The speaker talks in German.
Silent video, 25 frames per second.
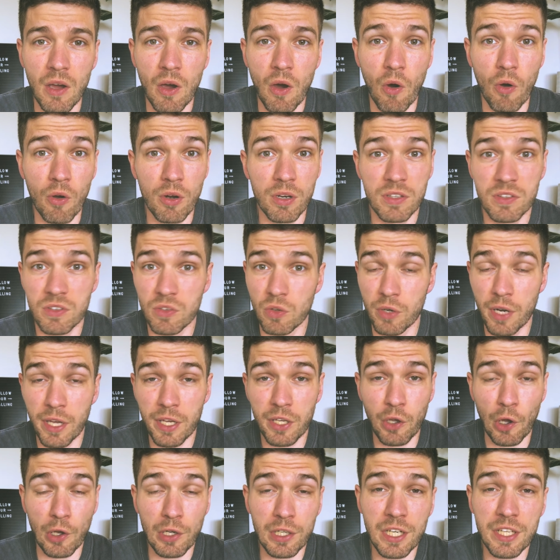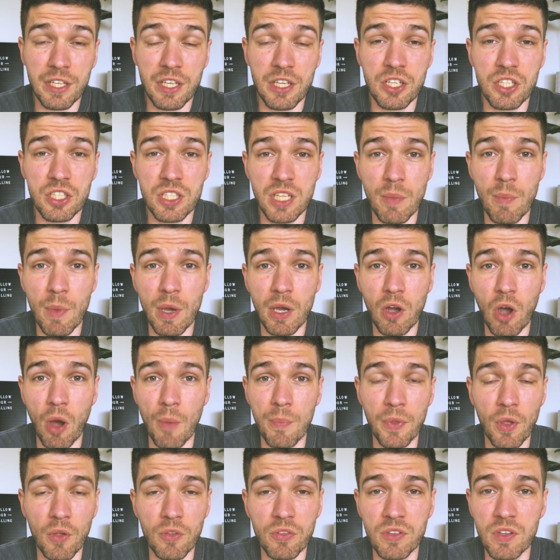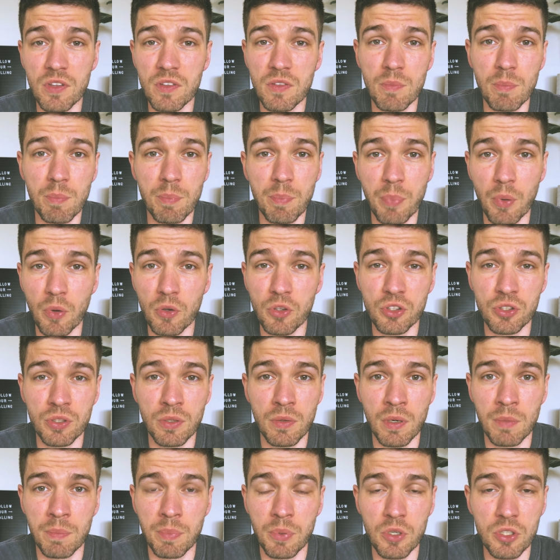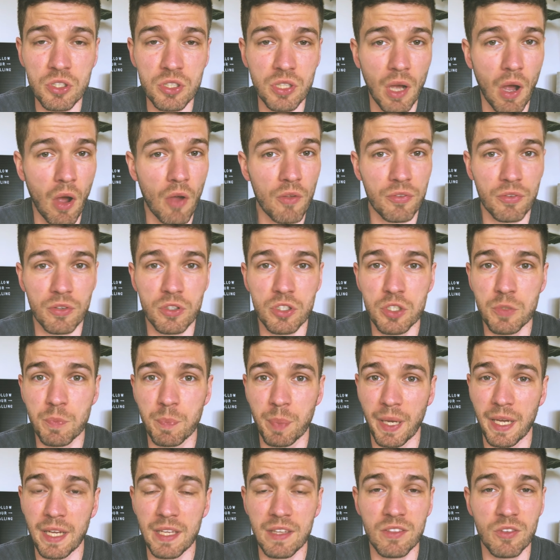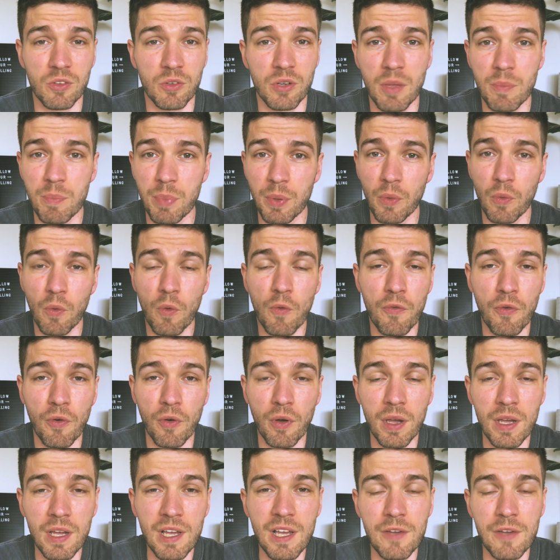Und so eine göttliche Stimme kommt aus diesem Busch, Busch raus und spricht so eine Berufung Berufung